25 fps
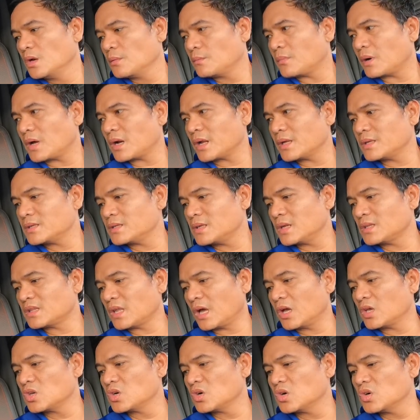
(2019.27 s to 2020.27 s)
Para hindi
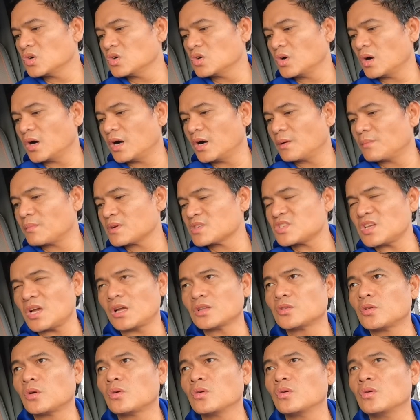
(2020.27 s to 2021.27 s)
tayo uh,
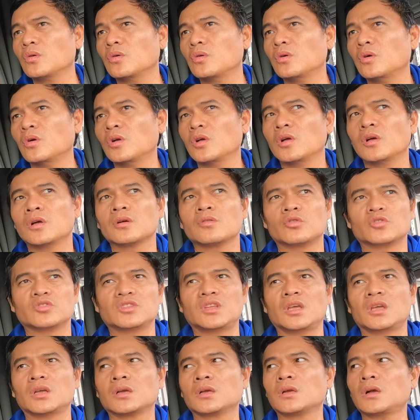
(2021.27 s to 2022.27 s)
masyadong
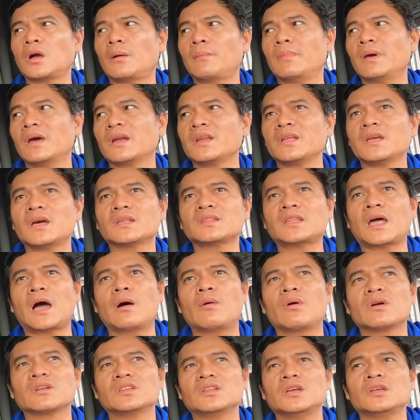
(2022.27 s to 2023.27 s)
kunting aberya,
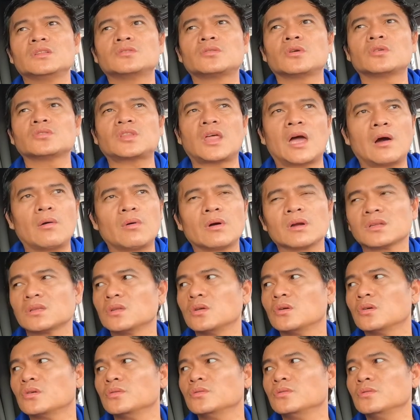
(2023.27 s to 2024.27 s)
tawag dito, tawag
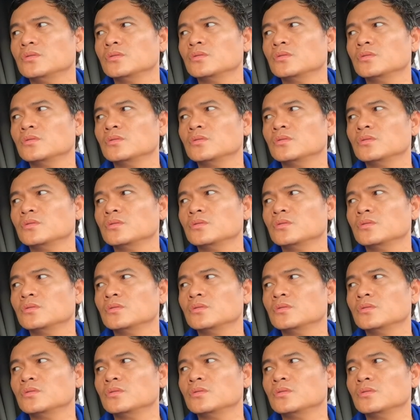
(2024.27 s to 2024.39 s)
doon.